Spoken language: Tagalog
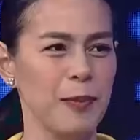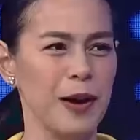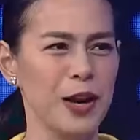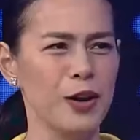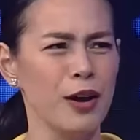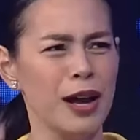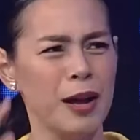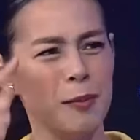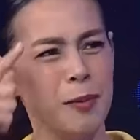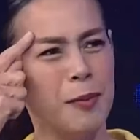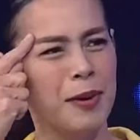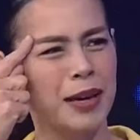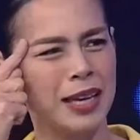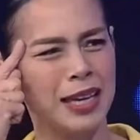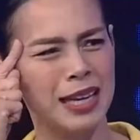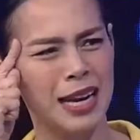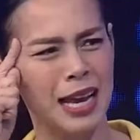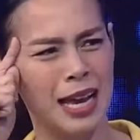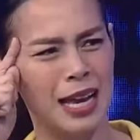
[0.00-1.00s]
paano nga ba
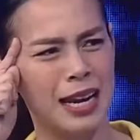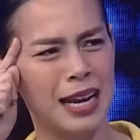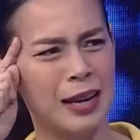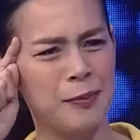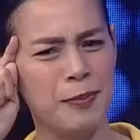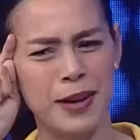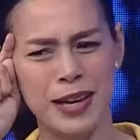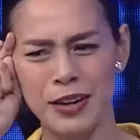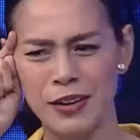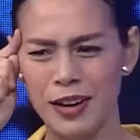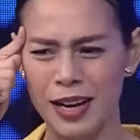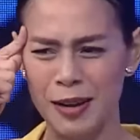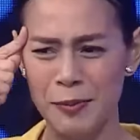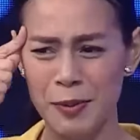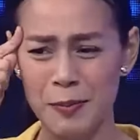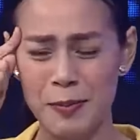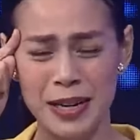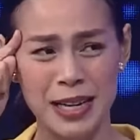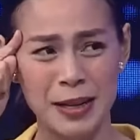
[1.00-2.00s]
maging nanay? Paano nga
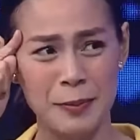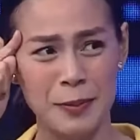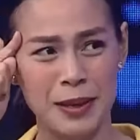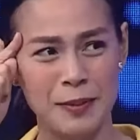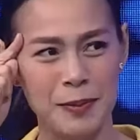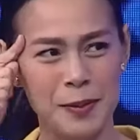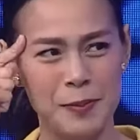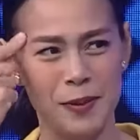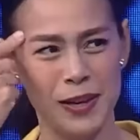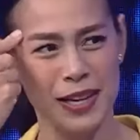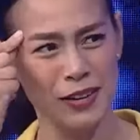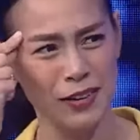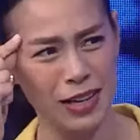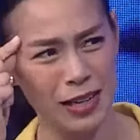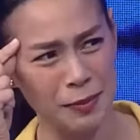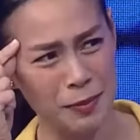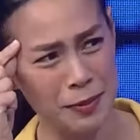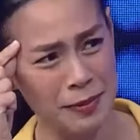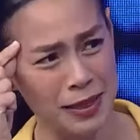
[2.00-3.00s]
ba magka-baby? Paano
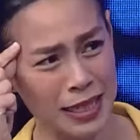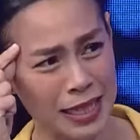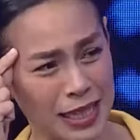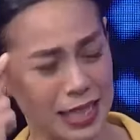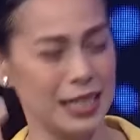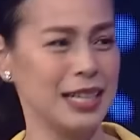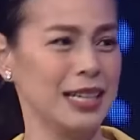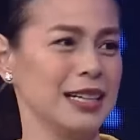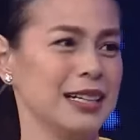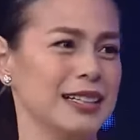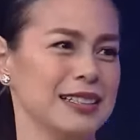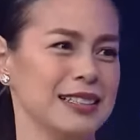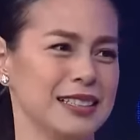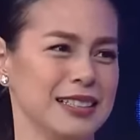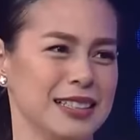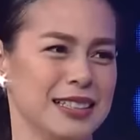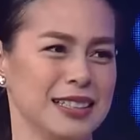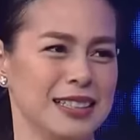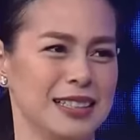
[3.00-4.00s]
nga ba magka-anak?
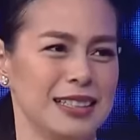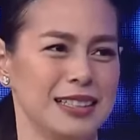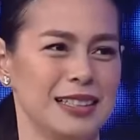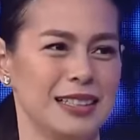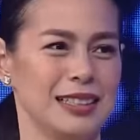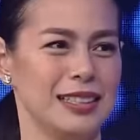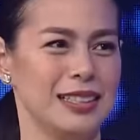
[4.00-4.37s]
Pero I'm